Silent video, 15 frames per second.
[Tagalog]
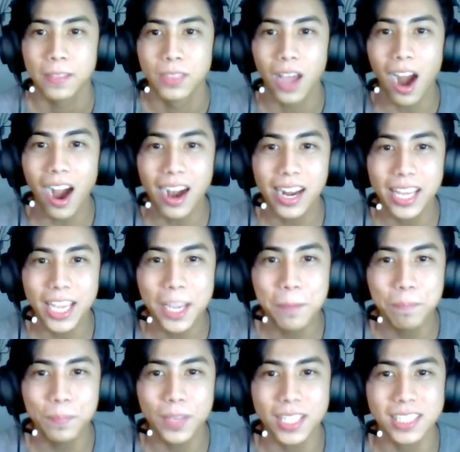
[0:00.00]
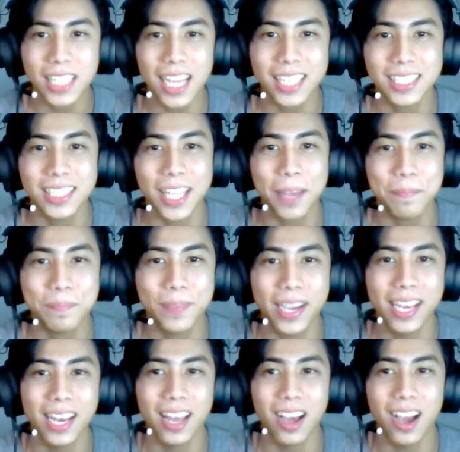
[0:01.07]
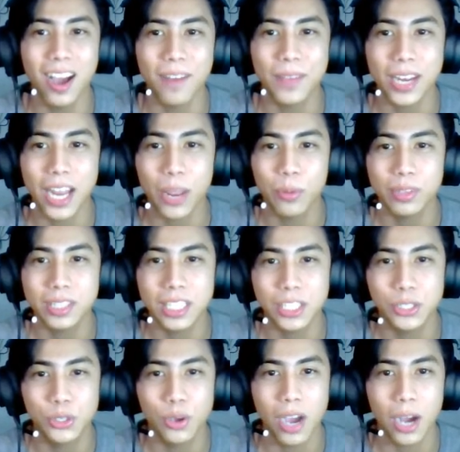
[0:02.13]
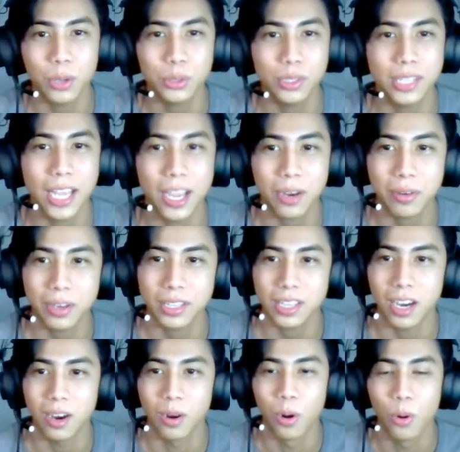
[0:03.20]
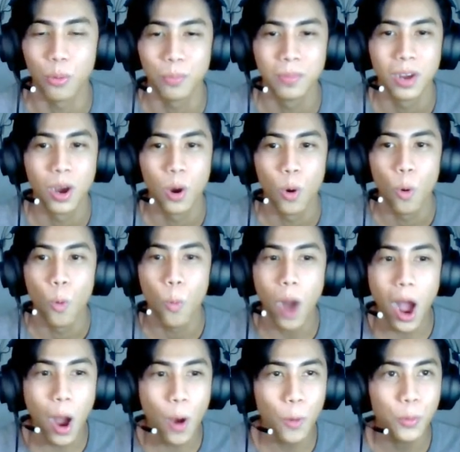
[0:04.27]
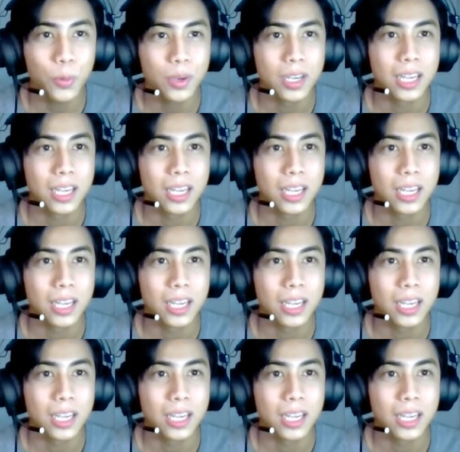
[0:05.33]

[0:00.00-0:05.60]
Darling, please accept my love and I will teach you how to decorate our home. Wow!